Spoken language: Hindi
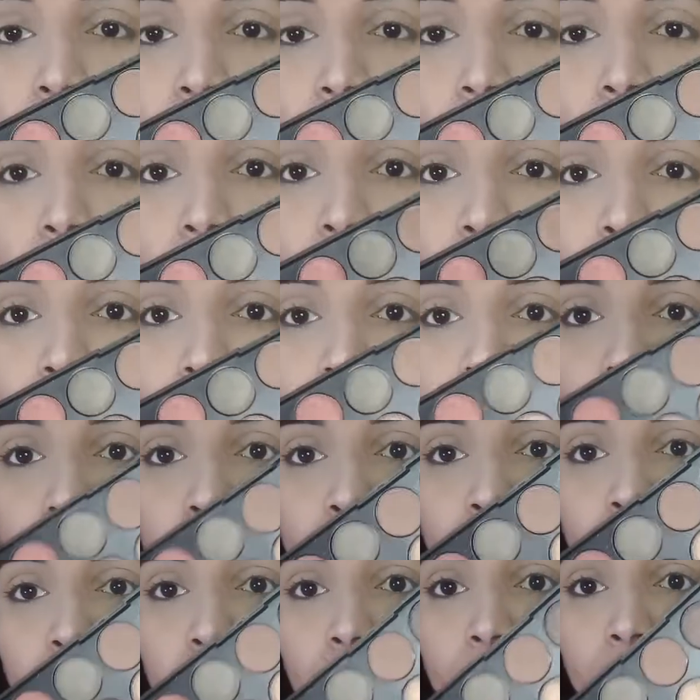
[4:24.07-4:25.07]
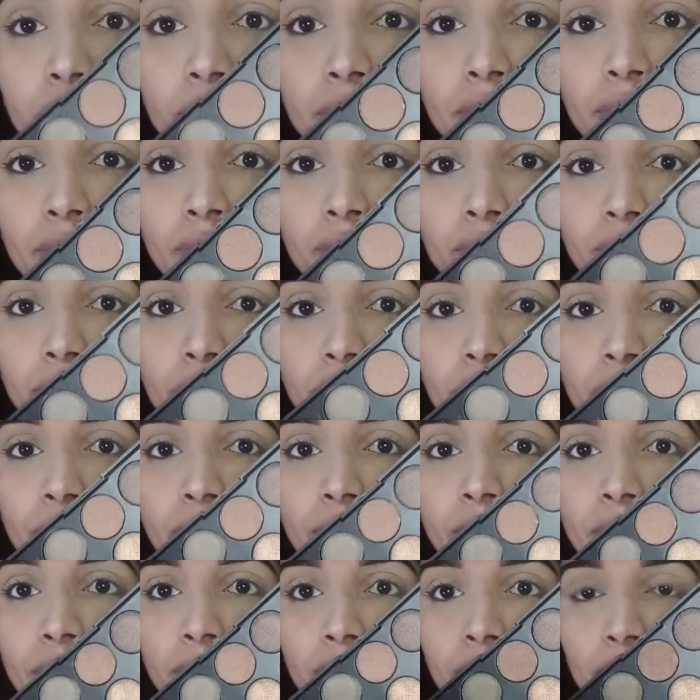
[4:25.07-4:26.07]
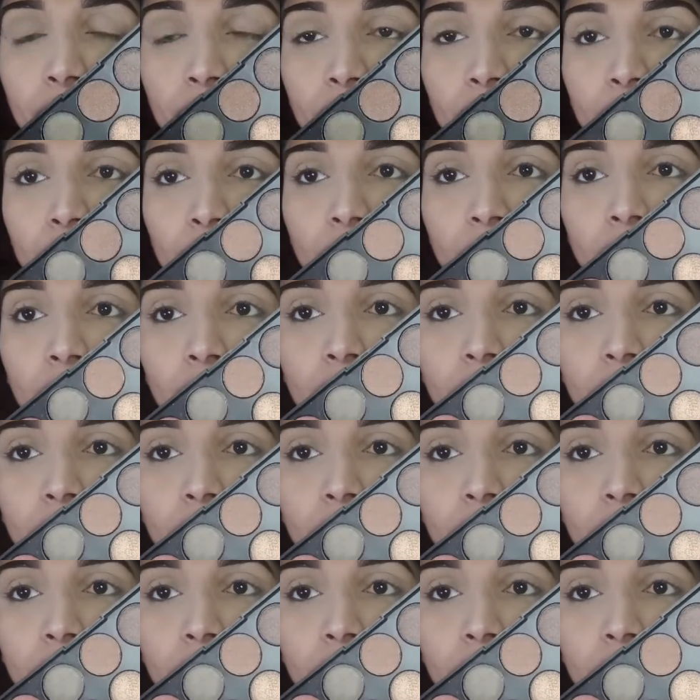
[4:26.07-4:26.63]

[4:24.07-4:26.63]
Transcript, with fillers: और ये मिस रोज़ का पैलेट है शिमरी शेड्स